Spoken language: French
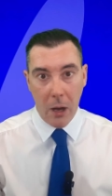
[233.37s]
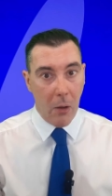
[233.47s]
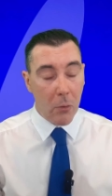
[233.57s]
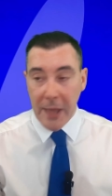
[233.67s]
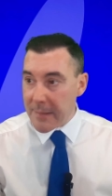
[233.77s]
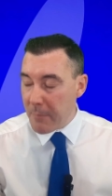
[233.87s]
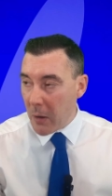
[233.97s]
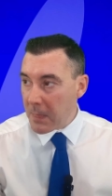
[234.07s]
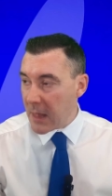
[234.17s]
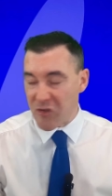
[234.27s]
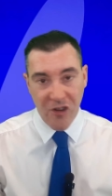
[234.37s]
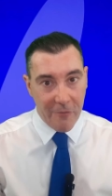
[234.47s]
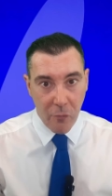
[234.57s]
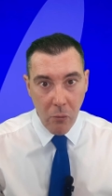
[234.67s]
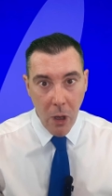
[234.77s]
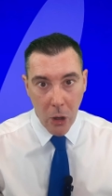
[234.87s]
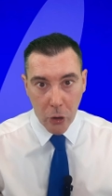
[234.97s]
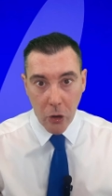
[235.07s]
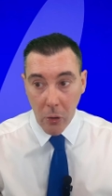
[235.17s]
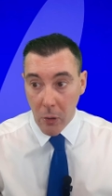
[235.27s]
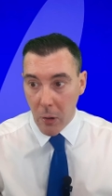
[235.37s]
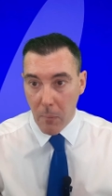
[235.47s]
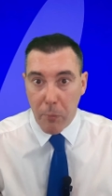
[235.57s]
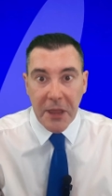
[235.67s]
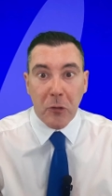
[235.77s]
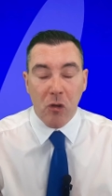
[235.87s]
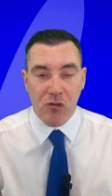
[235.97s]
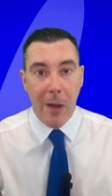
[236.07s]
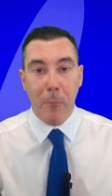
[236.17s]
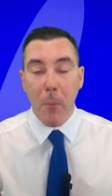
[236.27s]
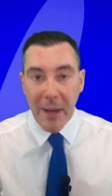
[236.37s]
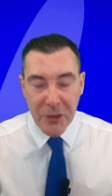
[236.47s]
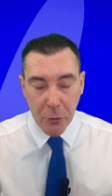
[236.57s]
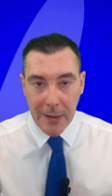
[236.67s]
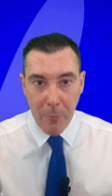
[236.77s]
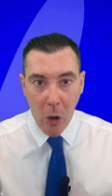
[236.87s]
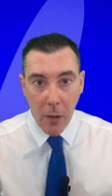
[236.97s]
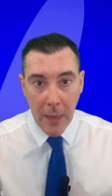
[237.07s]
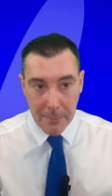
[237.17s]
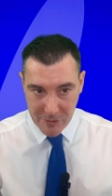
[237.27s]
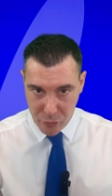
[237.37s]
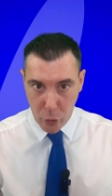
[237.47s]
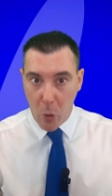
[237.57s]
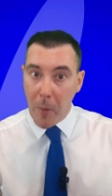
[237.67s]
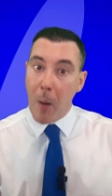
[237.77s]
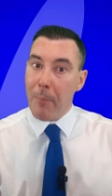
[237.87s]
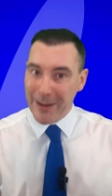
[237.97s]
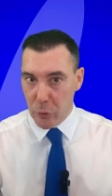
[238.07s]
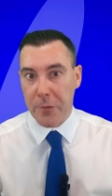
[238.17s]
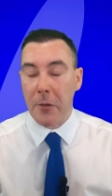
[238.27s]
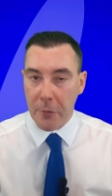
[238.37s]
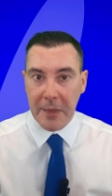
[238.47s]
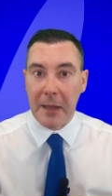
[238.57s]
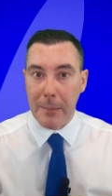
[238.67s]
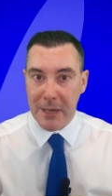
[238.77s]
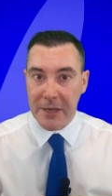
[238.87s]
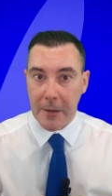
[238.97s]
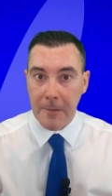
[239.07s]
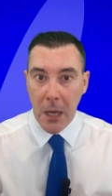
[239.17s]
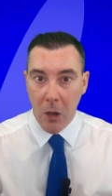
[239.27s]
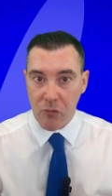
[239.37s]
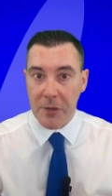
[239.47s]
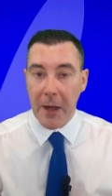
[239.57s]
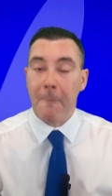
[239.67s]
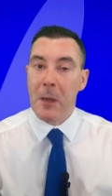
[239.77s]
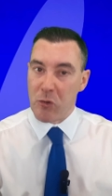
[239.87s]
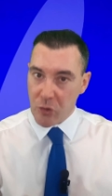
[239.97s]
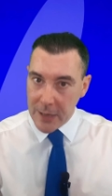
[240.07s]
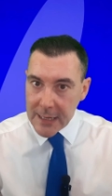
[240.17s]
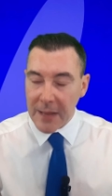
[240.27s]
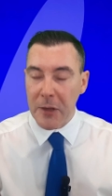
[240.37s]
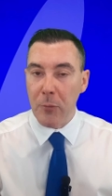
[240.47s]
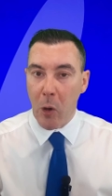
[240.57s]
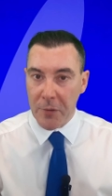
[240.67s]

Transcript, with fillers: Euh, honnêtement, j'avoue que euh, peut-être que je suis un peu bête sur les bords, mais je ne comprends pas le sens de cette réplique. Je veux dire, je l'ai classé